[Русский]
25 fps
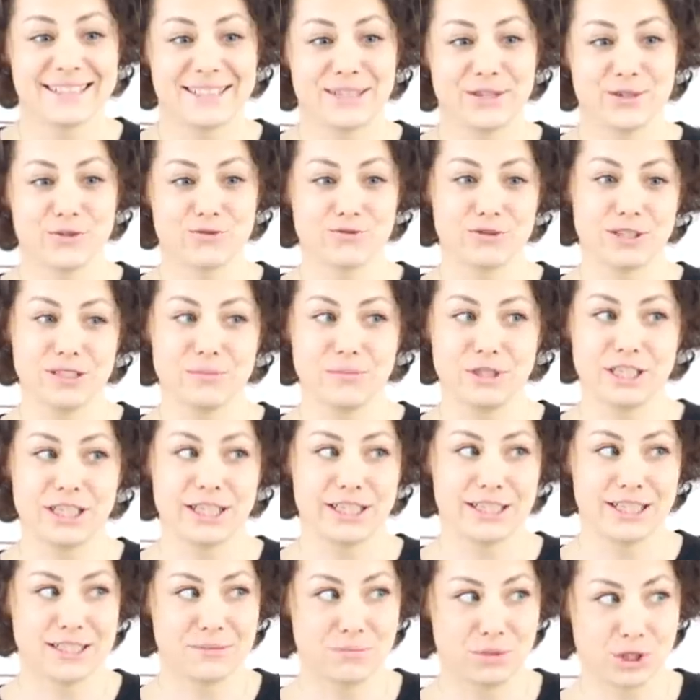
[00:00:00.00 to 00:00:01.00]
Надеюсь, вы на
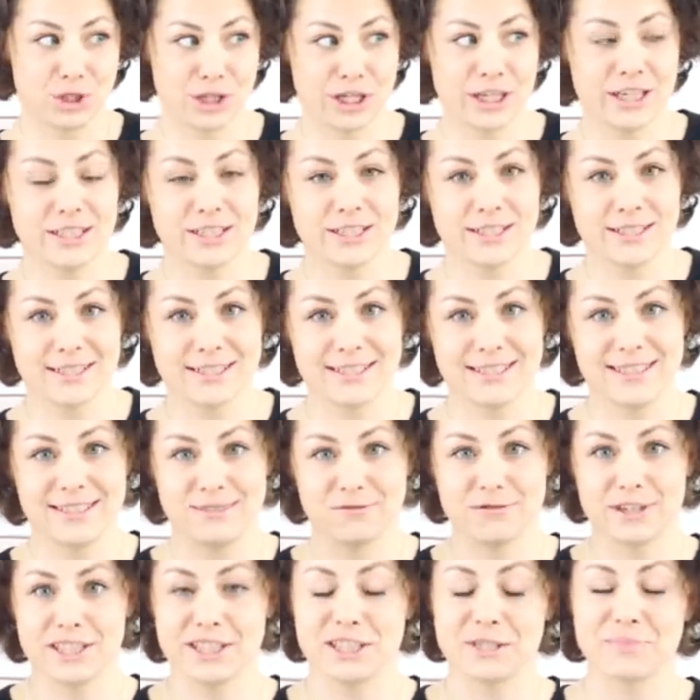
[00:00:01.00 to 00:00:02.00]
меня не обижаетесь
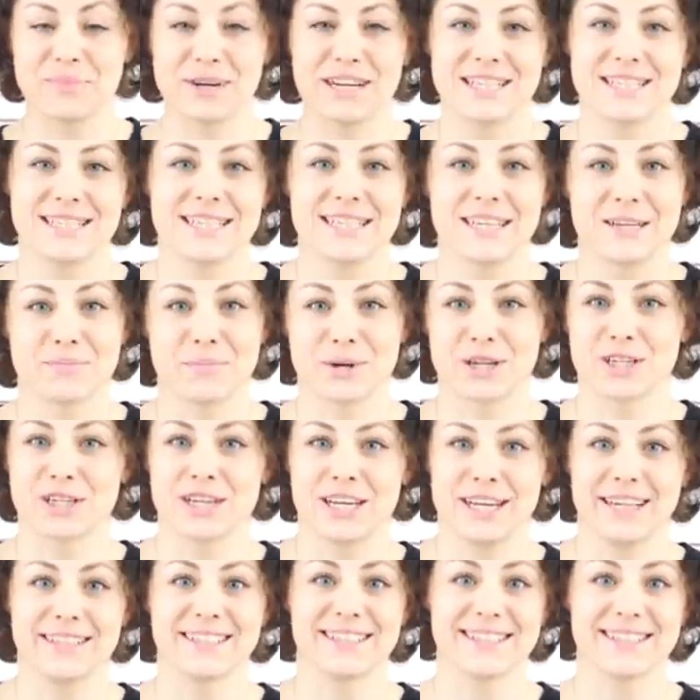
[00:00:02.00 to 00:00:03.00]
и ваши праздники прошли